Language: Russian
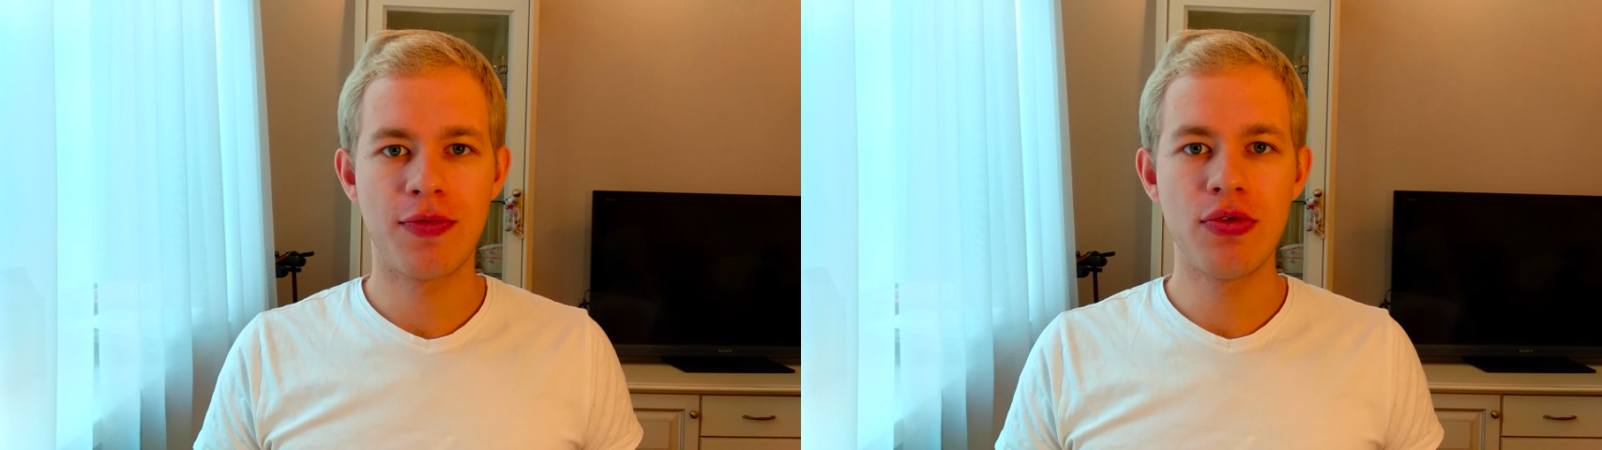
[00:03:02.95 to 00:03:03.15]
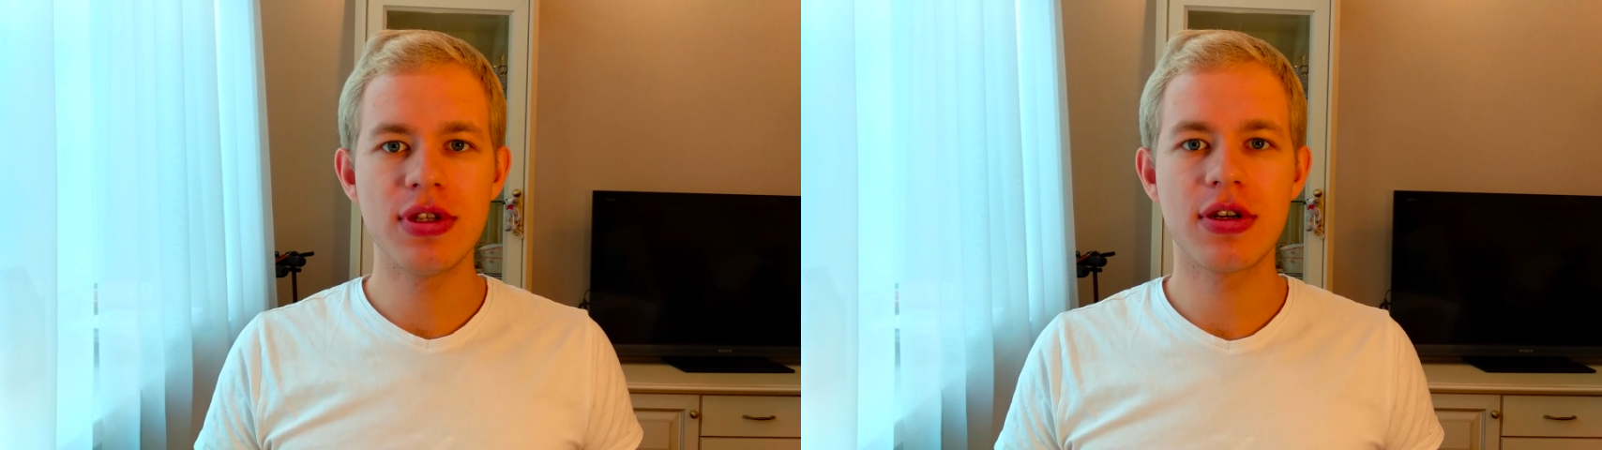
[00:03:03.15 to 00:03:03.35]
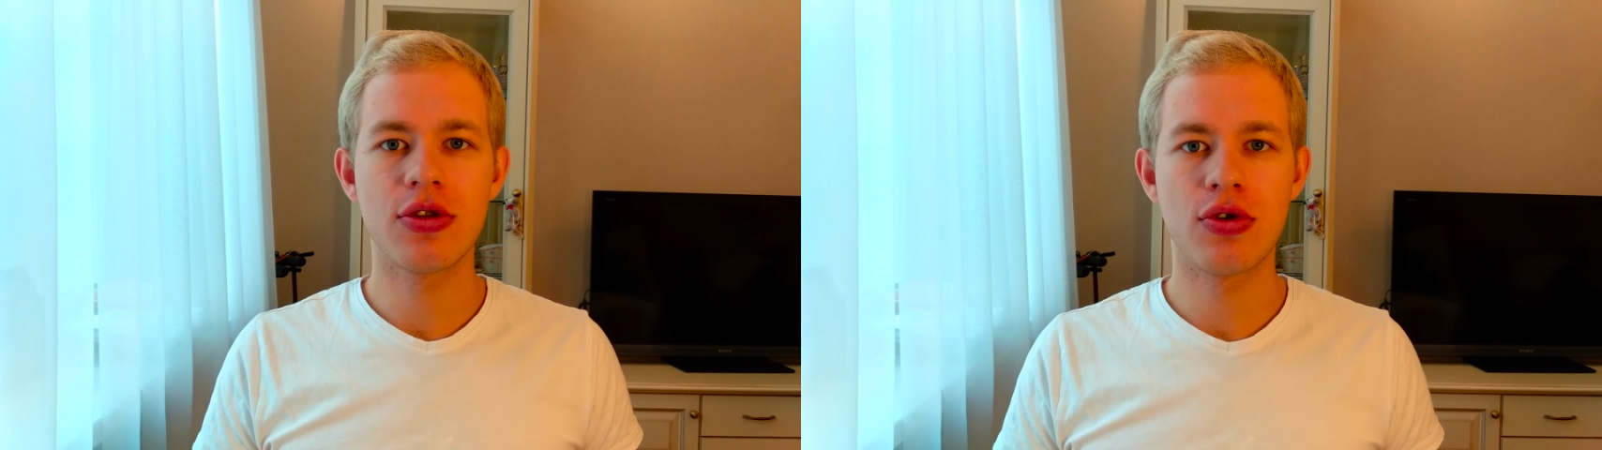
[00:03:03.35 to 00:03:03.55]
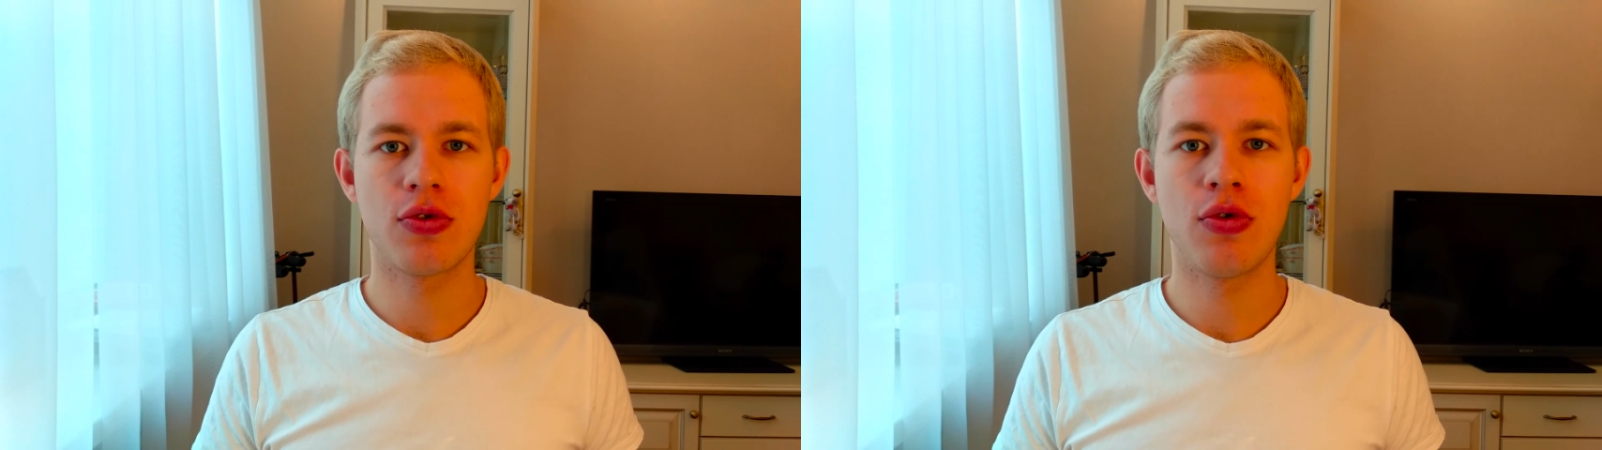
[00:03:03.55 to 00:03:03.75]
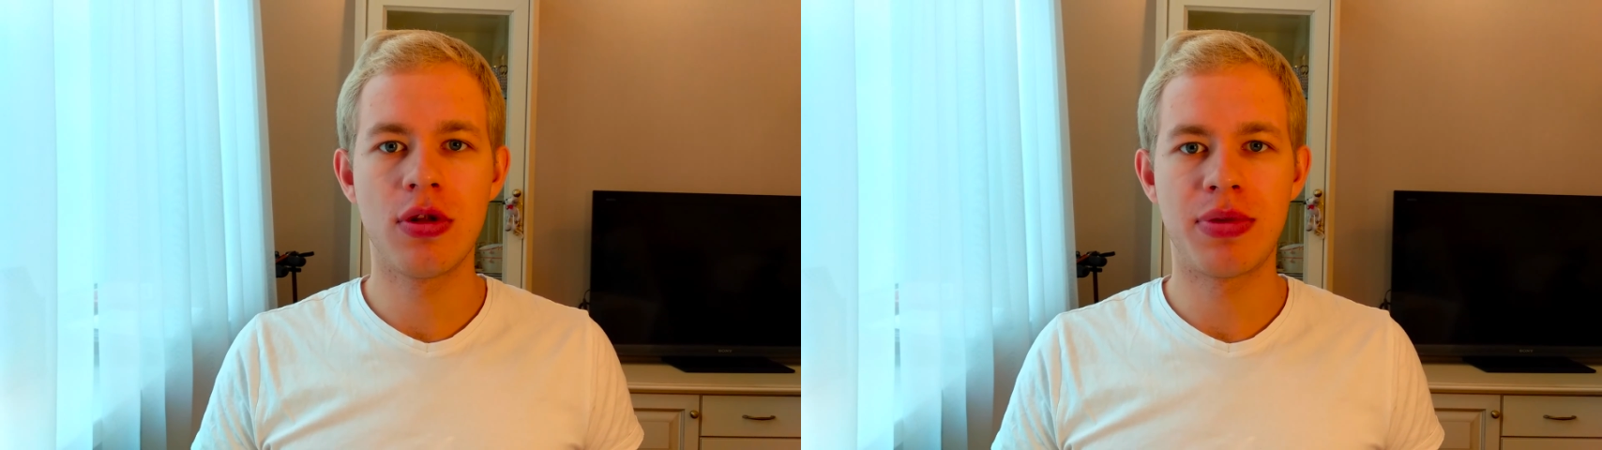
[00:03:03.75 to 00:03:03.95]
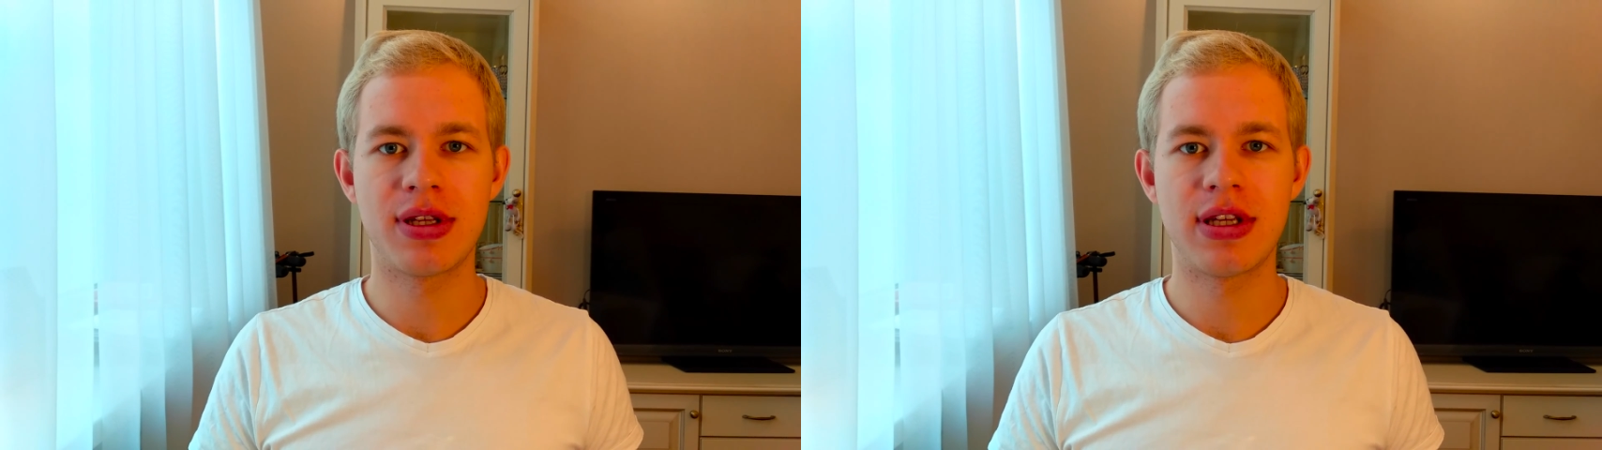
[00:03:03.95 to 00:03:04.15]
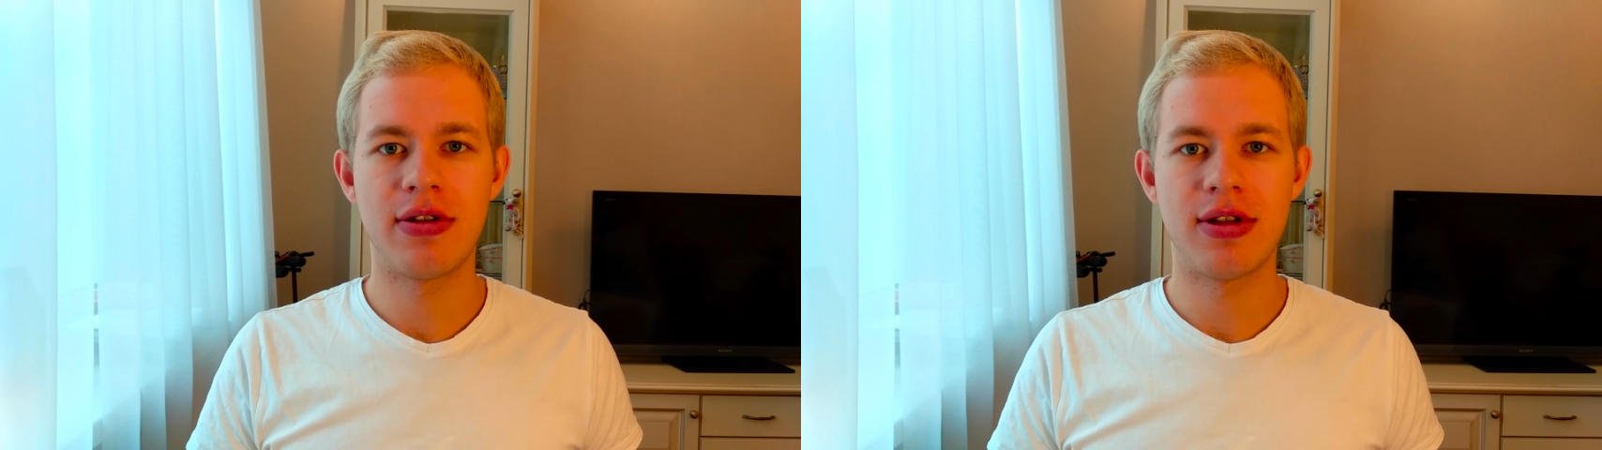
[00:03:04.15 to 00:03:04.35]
функция, которую Google представили,